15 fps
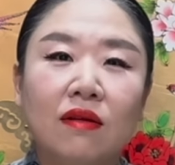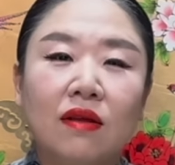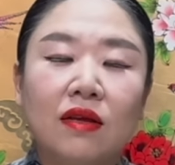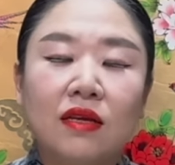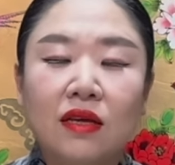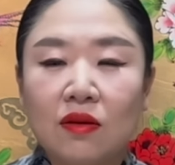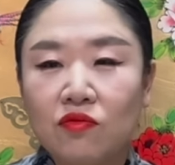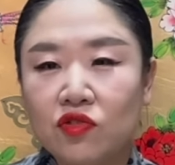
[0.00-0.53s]

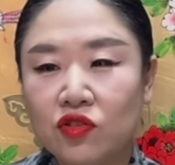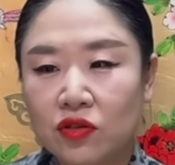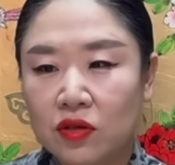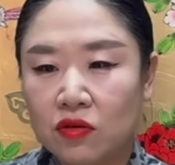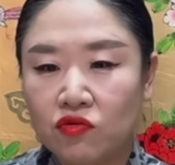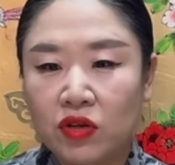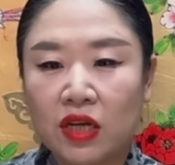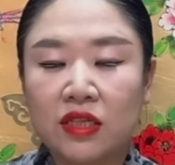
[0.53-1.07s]
이게 무슨
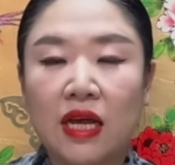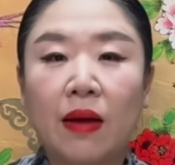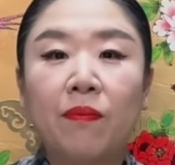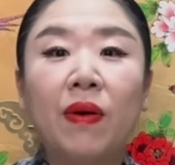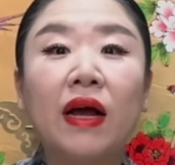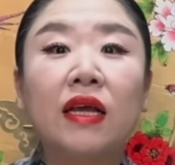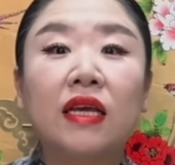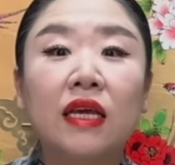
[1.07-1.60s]
우리가
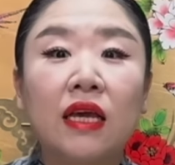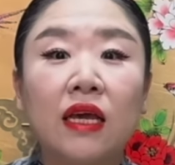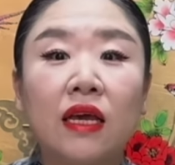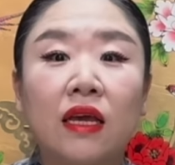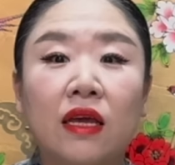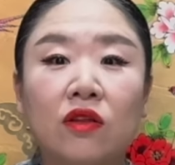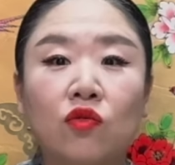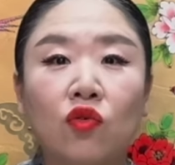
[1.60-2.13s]

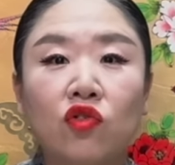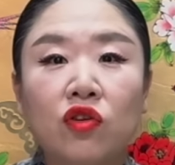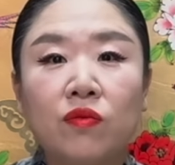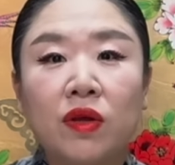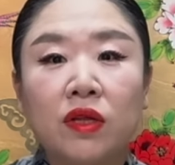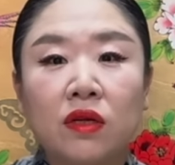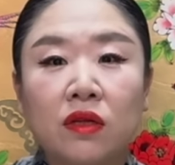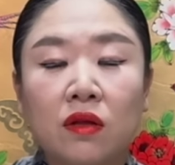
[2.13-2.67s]
자판기에 돈
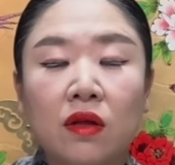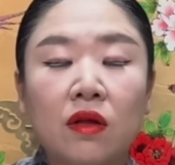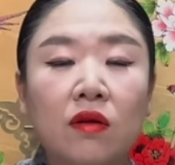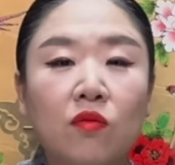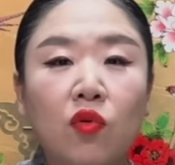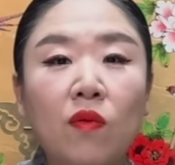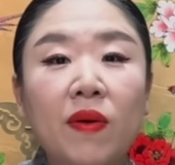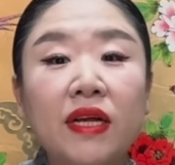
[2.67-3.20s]
넣으면은
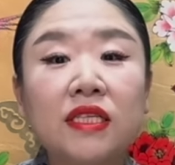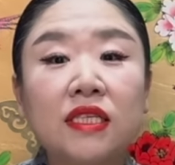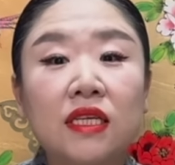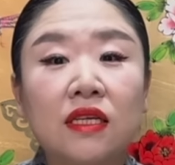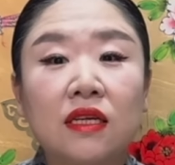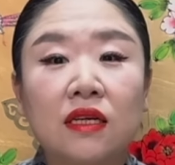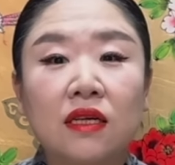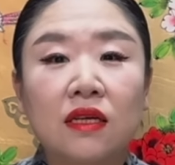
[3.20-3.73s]

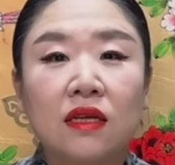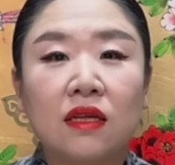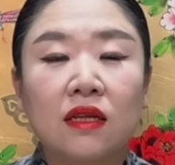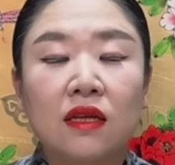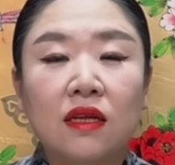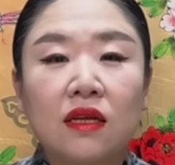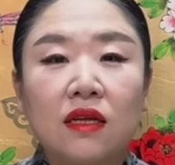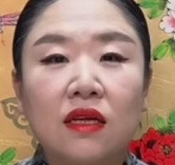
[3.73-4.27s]
뽑아지는
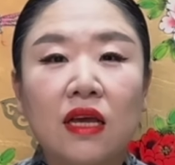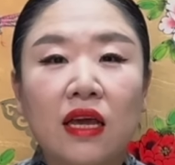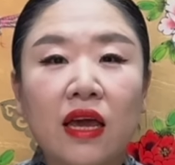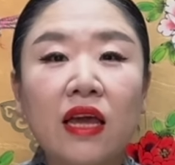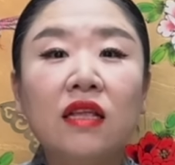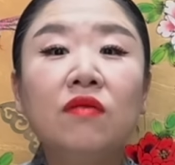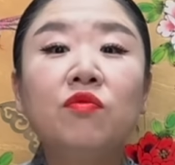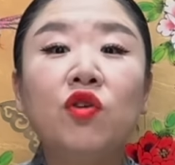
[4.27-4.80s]
이게
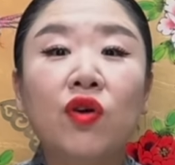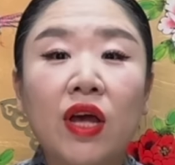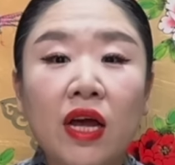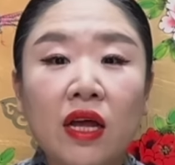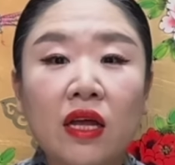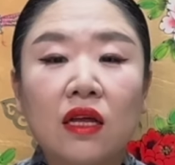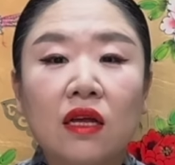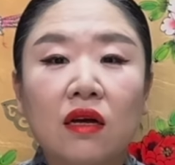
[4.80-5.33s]

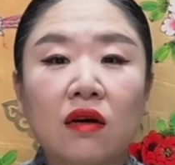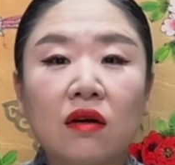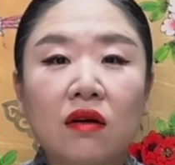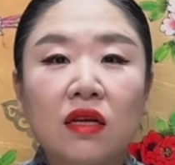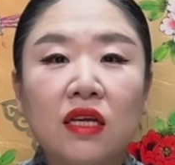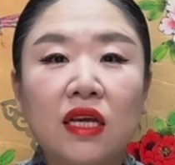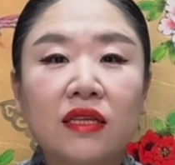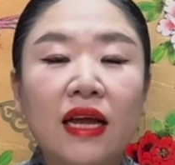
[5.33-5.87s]
캔음료야? 어?
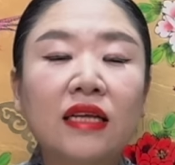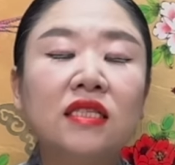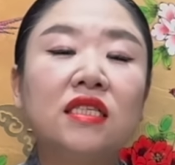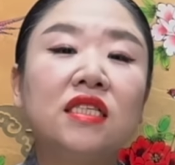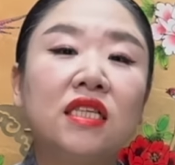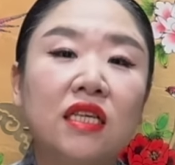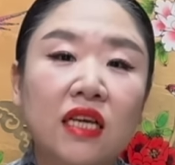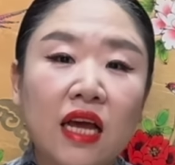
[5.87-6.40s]
이게
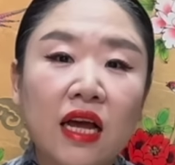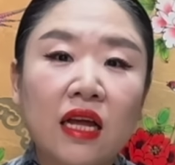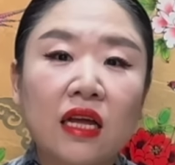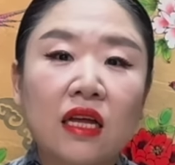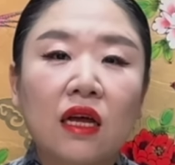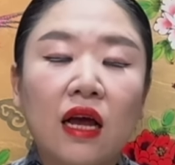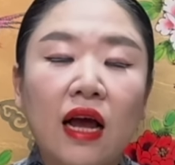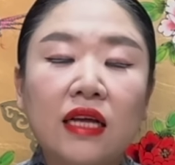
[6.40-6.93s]
딱지치기야?
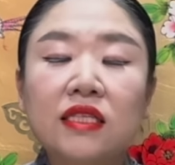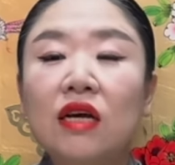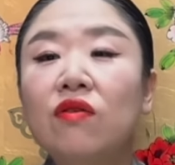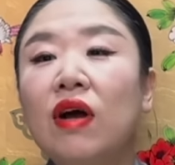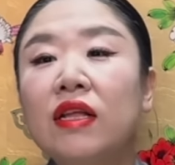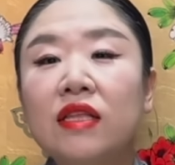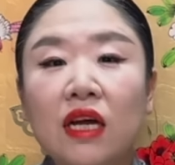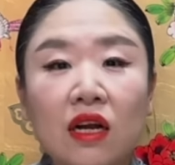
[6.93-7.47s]
하자고
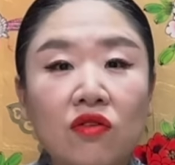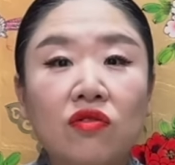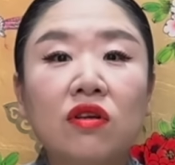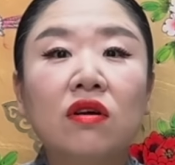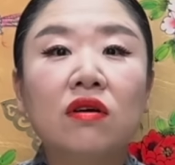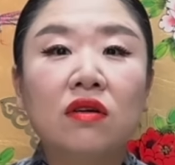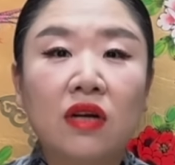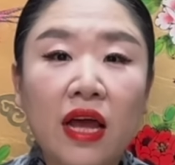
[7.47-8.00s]
한다라고
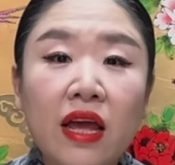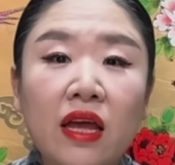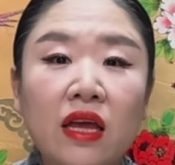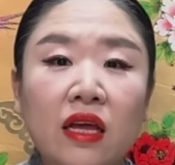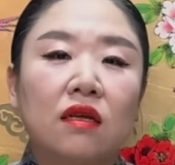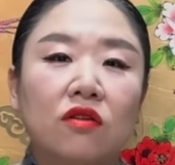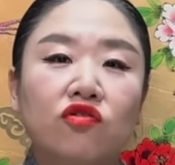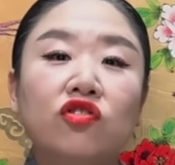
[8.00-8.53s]
이거를 해?
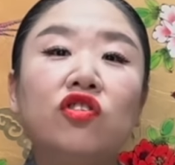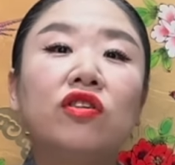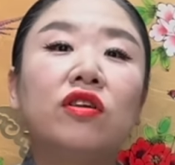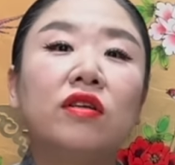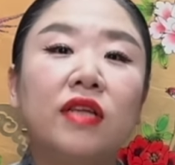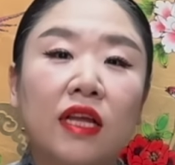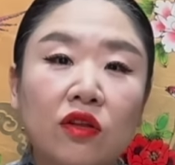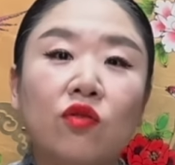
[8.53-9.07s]
윤석열
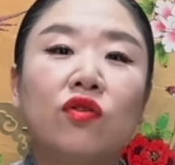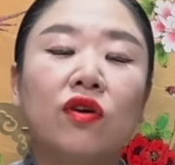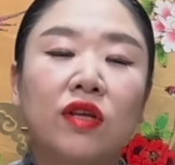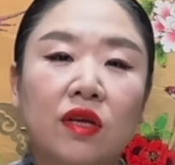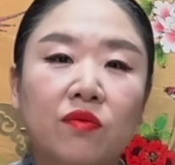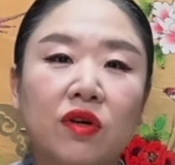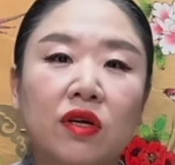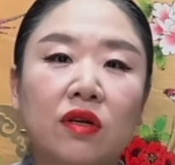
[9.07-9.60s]

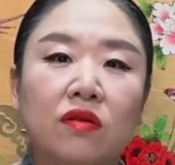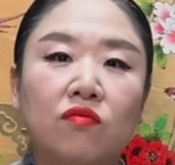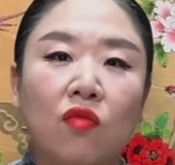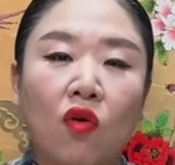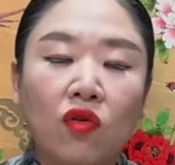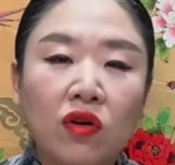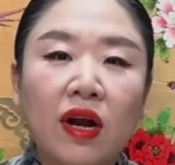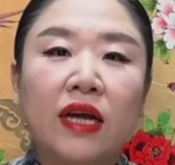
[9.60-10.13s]
대통령님은
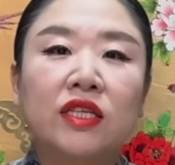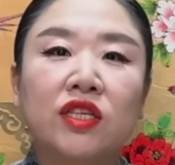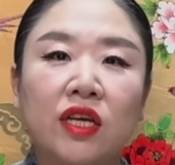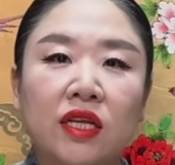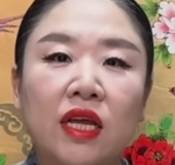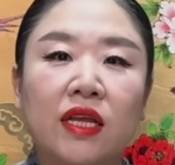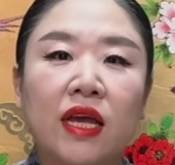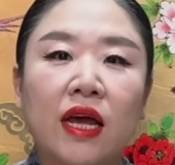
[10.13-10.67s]
뭐를 하셔야
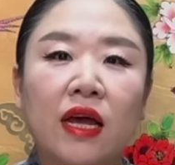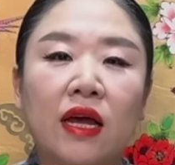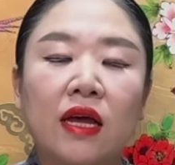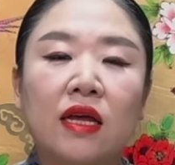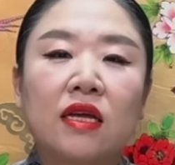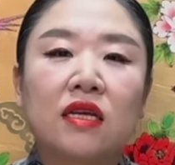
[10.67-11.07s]
되냐?